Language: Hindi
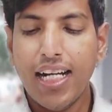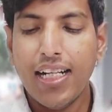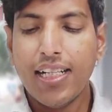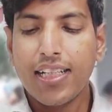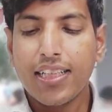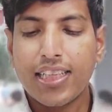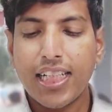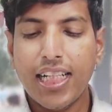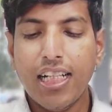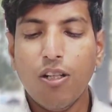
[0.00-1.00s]

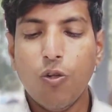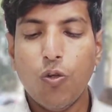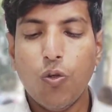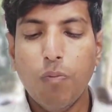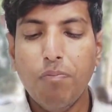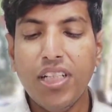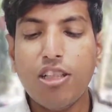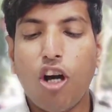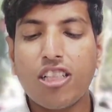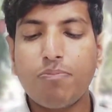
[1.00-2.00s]
बेरहमी से
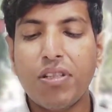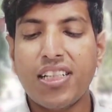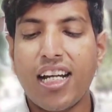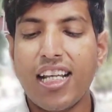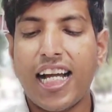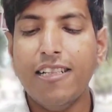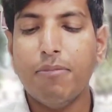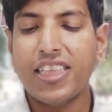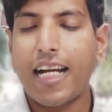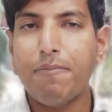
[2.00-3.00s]
पिटाई कर रहे हैं
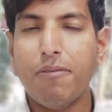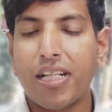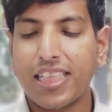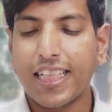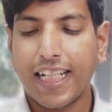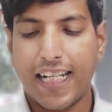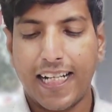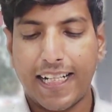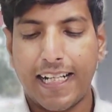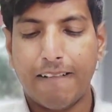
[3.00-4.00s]
आखिर इस वीडियो
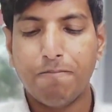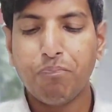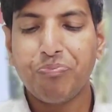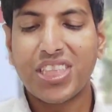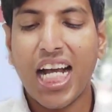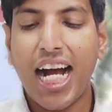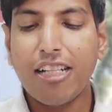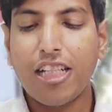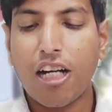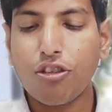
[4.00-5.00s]
को देखकर आप
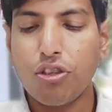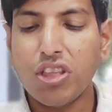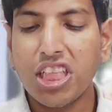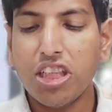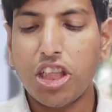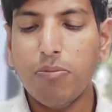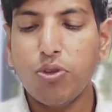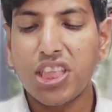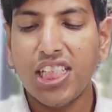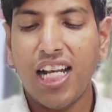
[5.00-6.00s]
क्या समझते हैं
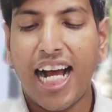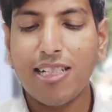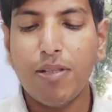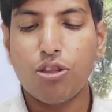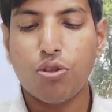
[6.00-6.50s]
कमेंट जरूर